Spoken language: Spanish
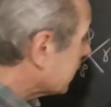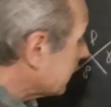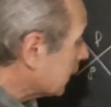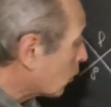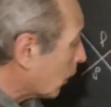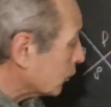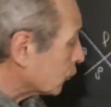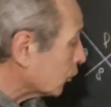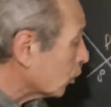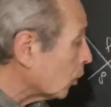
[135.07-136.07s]
Y cuando
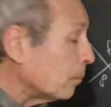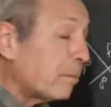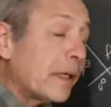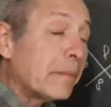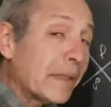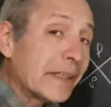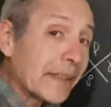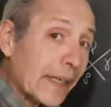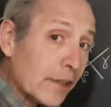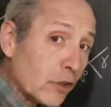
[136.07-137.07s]
son
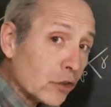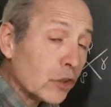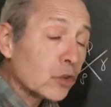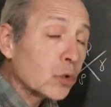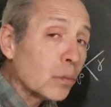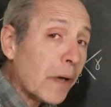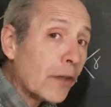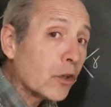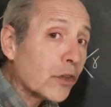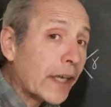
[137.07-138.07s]
complementarios,
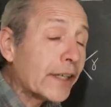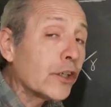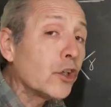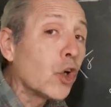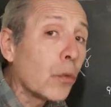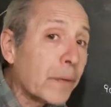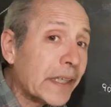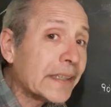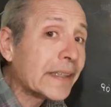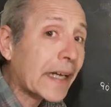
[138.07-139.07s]
sumados dan
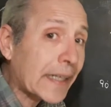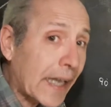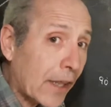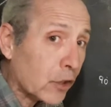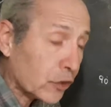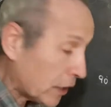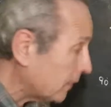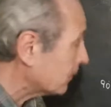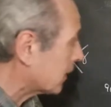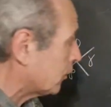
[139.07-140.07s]
90 grados.
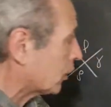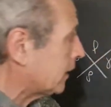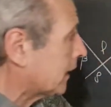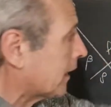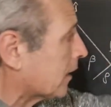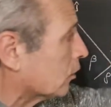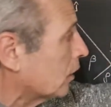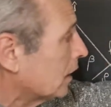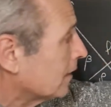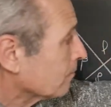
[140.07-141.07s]
¿eh? Que nos quede claro.
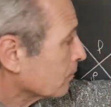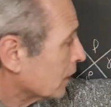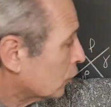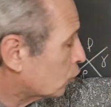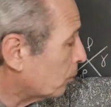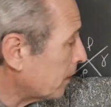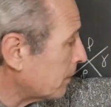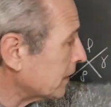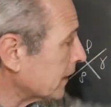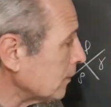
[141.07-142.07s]

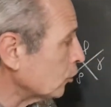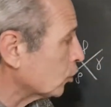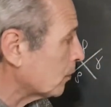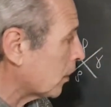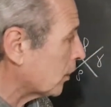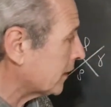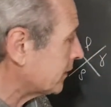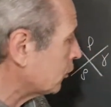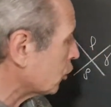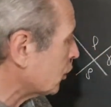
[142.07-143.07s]
Suplementarios sumados dan
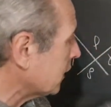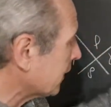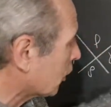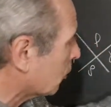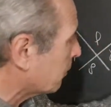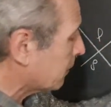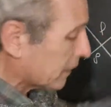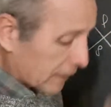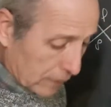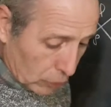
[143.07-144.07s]
180,
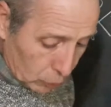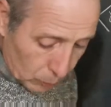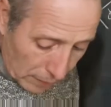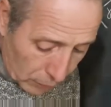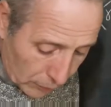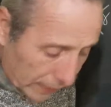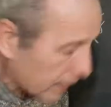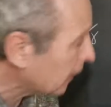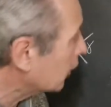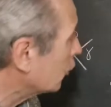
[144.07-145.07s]
complementarios sumados
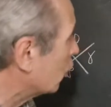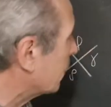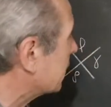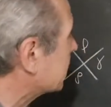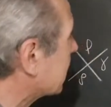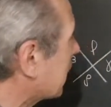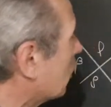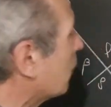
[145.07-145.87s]
dan 90 grados.